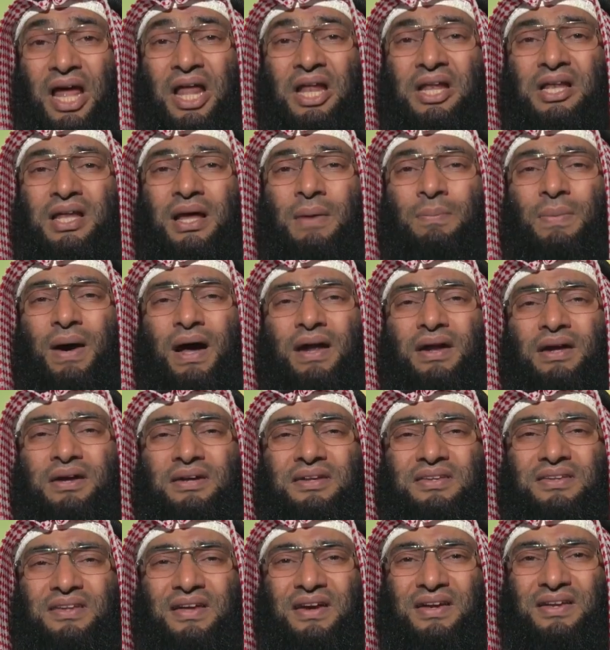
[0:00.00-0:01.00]
انه ما
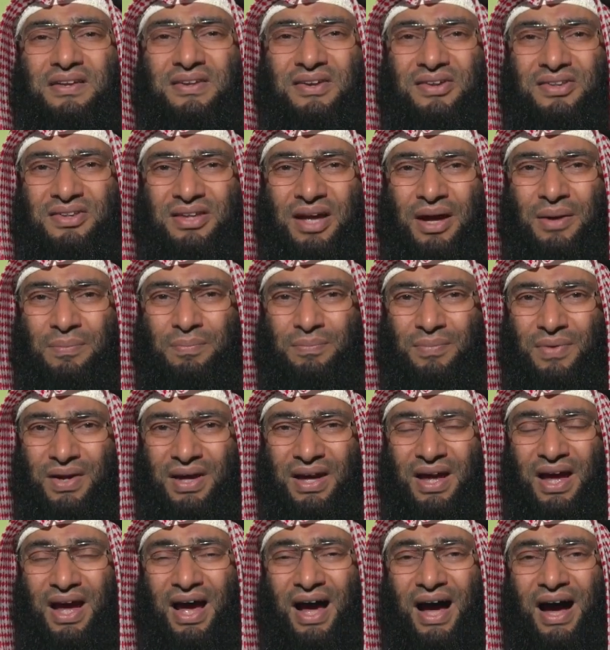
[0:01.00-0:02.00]
راح يتغير طعم
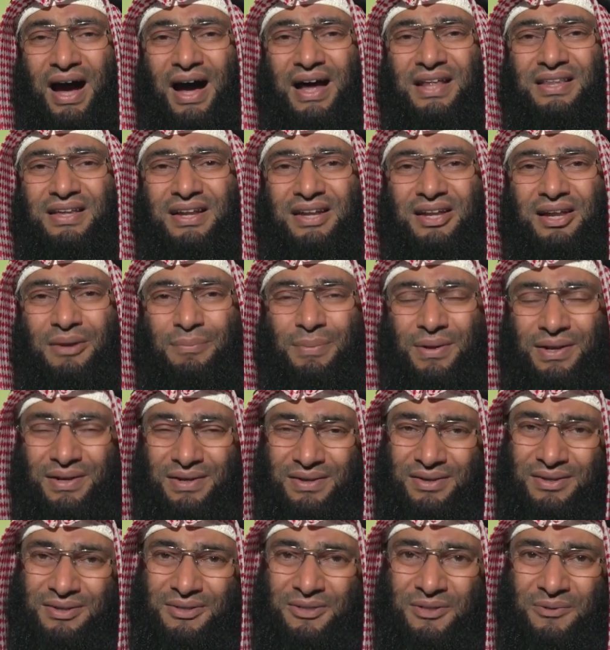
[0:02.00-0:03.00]
هذا
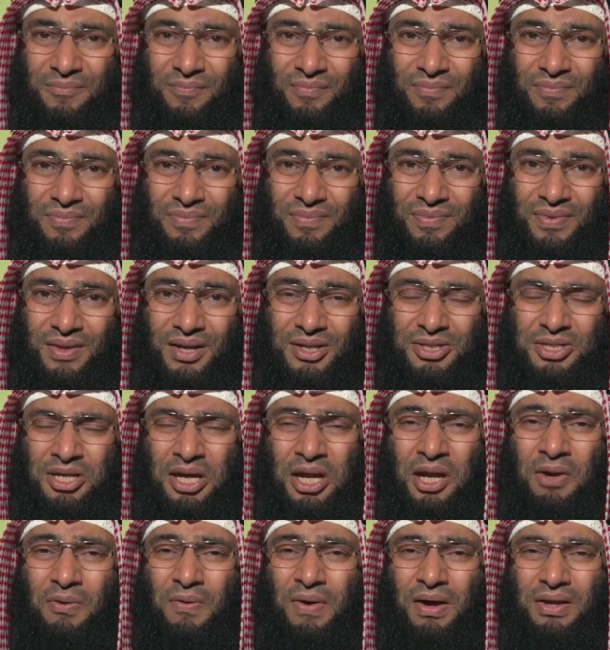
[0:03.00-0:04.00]
اللبن
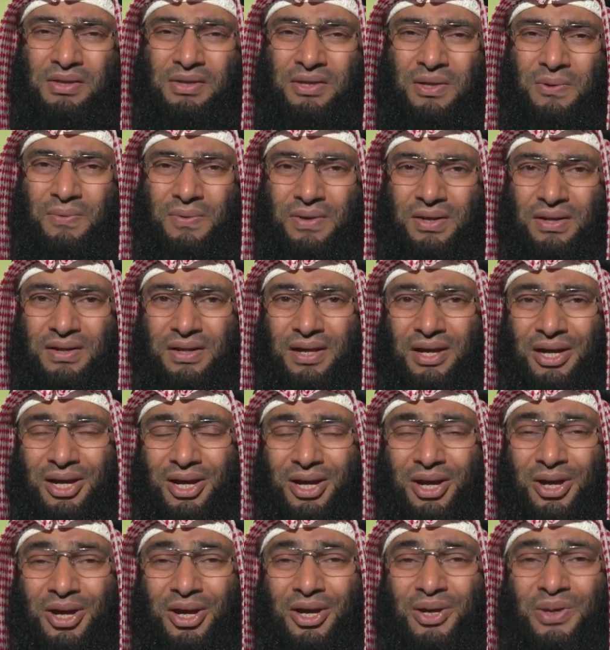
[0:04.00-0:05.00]
سنوات طويله
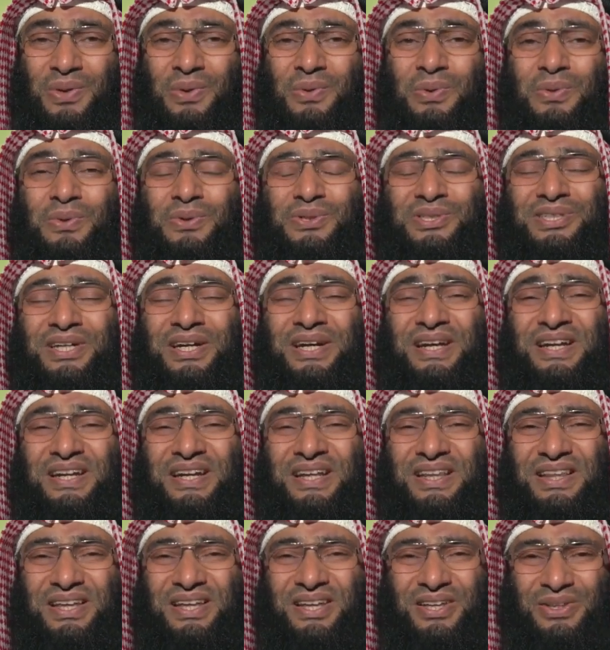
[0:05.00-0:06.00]
كل شيء
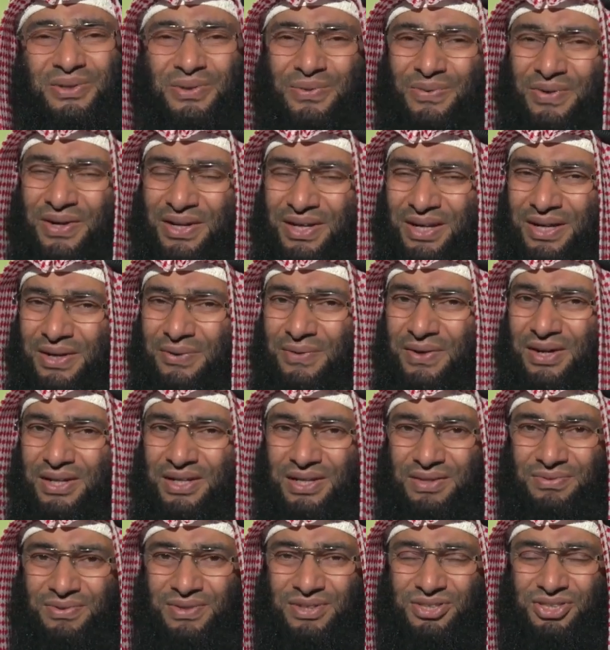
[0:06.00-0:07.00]
لذيذ اخواني
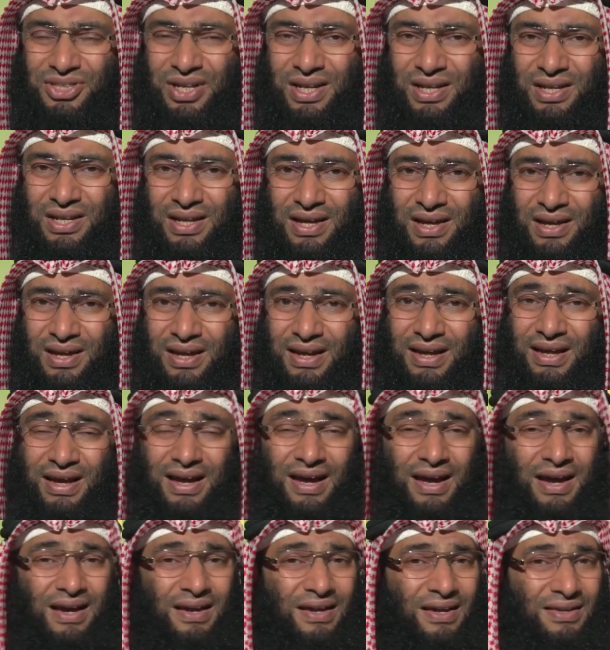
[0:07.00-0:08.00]
اخواتي في الجنه
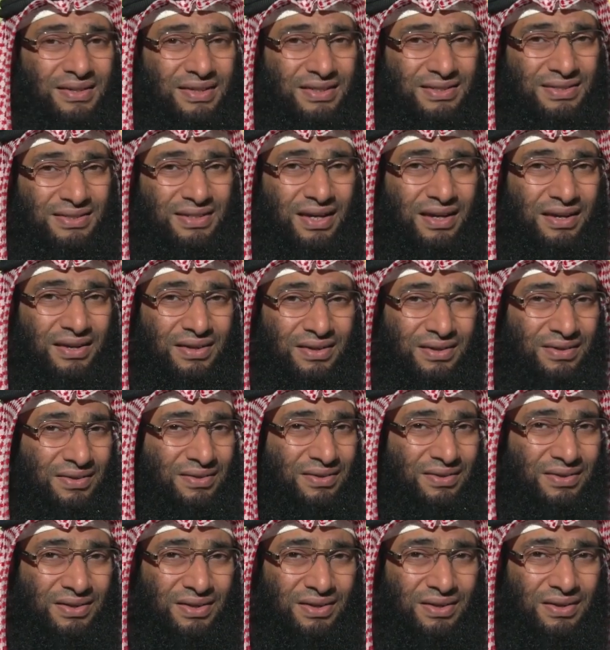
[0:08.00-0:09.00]
الا تستحق
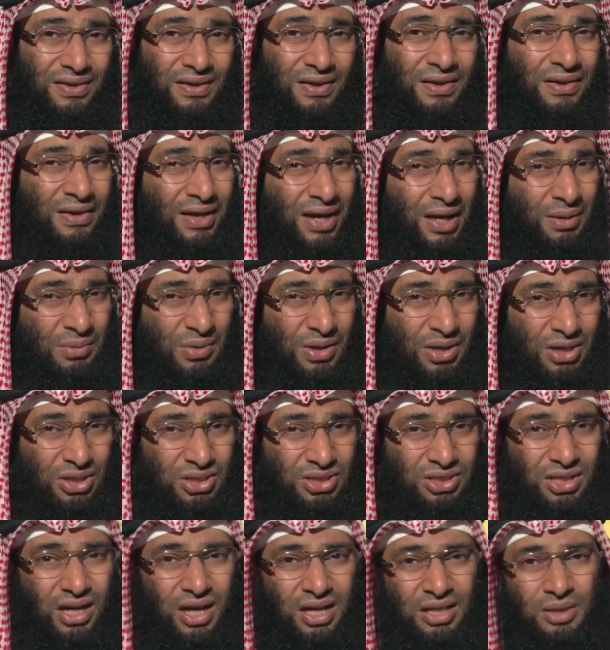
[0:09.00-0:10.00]
العمل
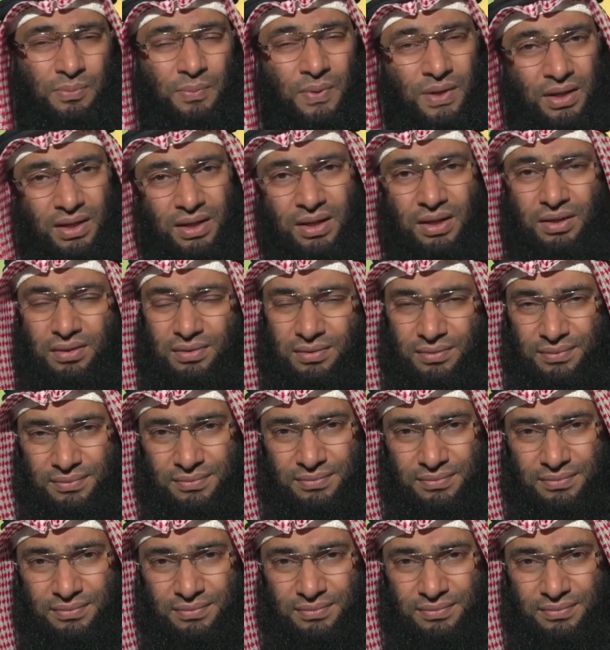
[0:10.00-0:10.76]
الجاد منا